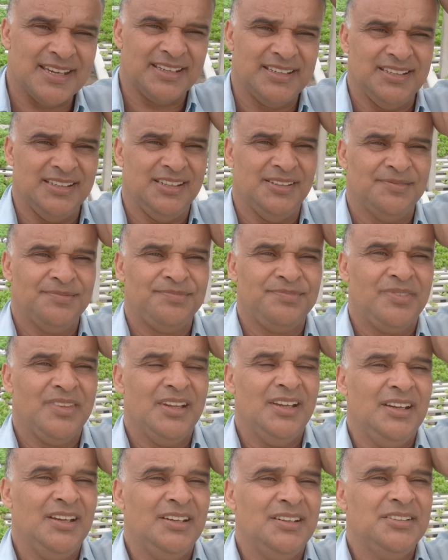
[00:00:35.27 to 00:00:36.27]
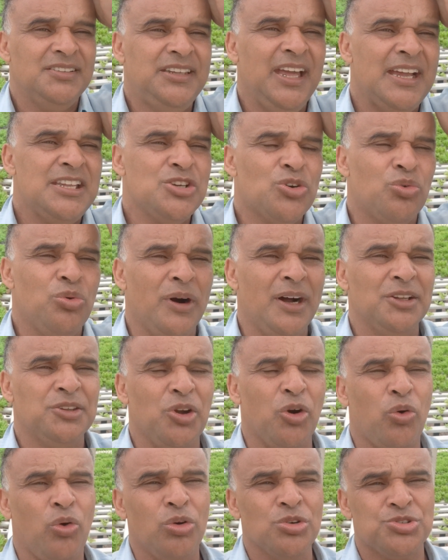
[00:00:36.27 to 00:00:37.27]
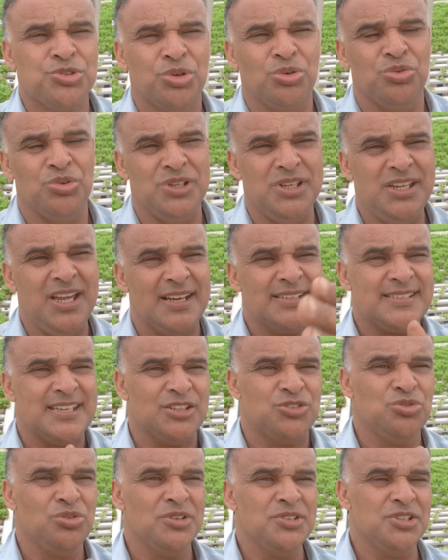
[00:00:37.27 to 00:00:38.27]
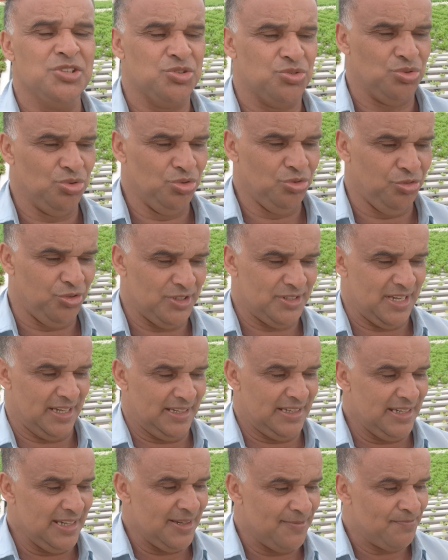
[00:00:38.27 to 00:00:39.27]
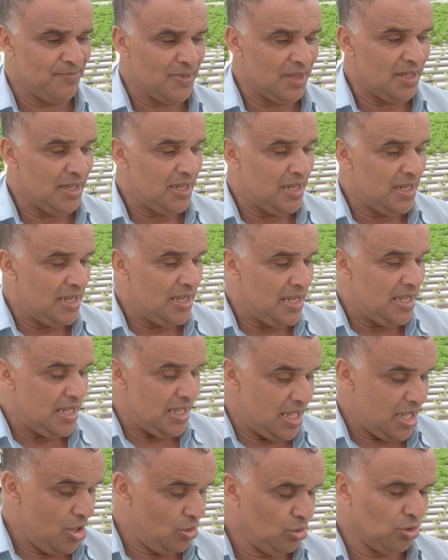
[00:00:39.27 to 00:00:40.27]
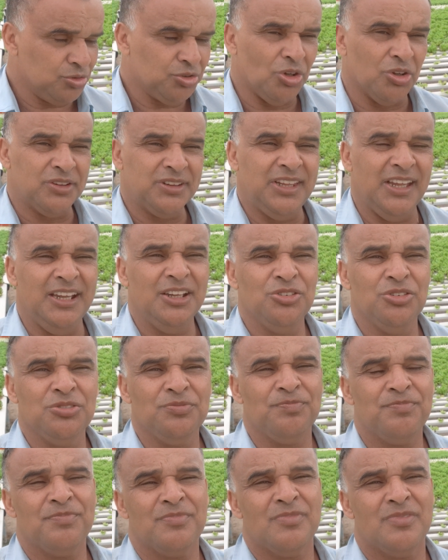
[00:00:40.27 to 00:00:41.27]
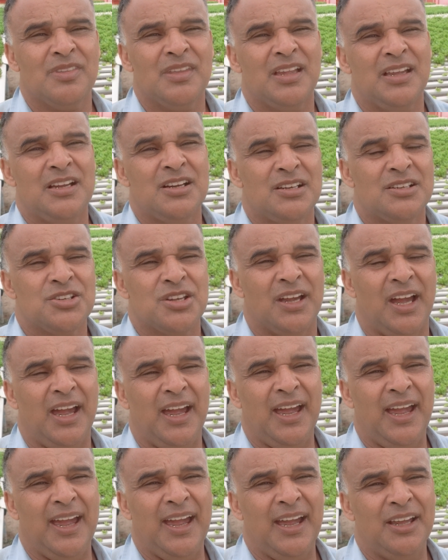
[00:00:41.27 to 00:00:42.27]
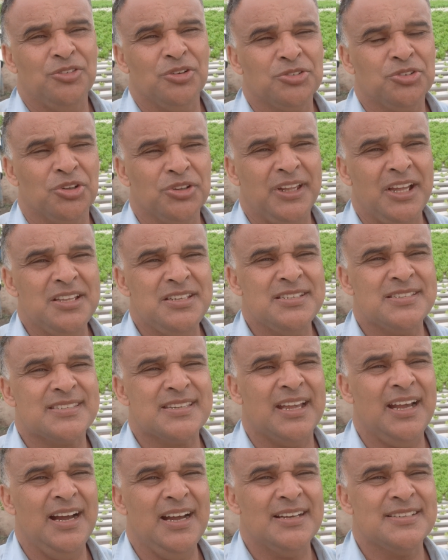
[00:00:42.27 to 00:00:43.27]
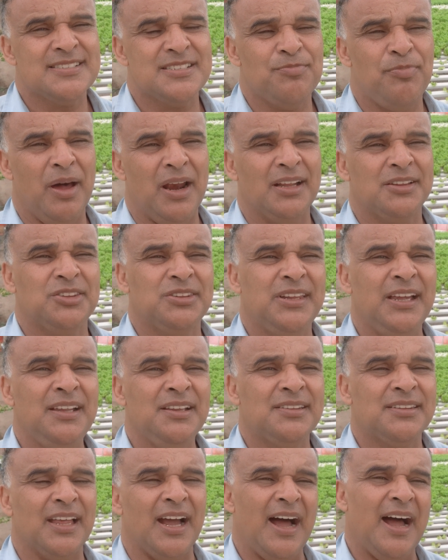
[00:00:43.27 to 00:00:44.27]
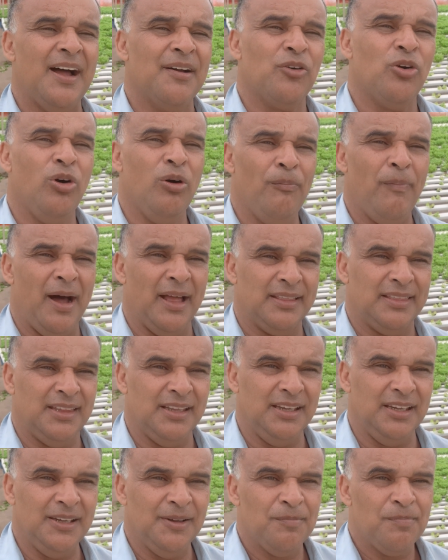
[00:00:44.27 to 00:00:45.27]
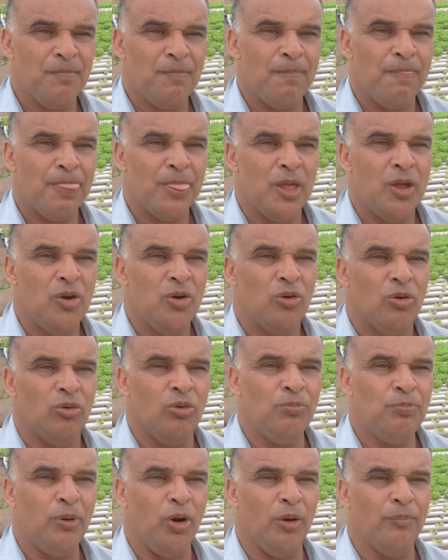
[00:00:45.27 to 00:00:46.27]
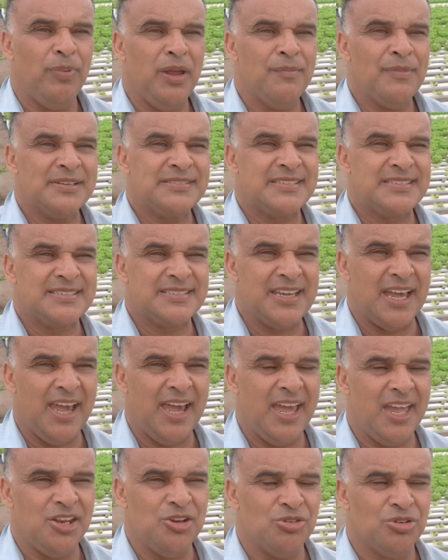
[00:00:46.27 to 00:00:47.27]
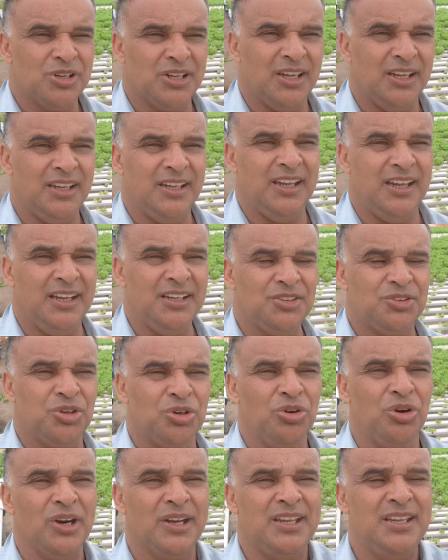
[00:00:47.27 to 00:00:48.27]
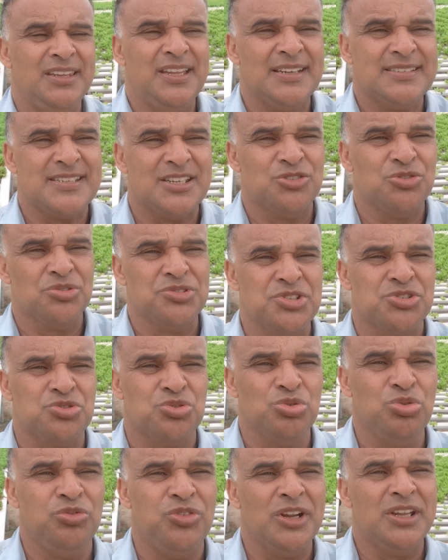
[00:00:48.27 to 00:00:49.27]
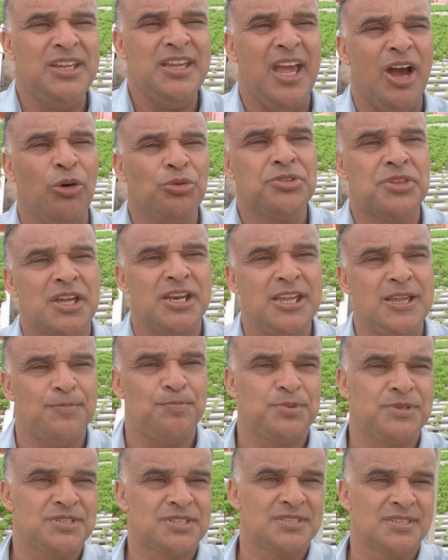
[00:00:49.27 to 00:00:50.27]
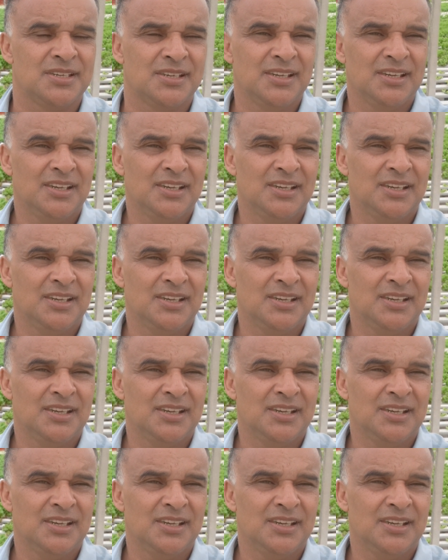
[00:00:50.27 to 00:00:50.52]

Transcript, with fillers: aqui. Desde quando eu construí essas duas estufas aqui, eu não estou tendo, é, não estou tendo descanso para tentar combater um problema sério que entrou aqui nessas duas estufas, que é o TRIPS.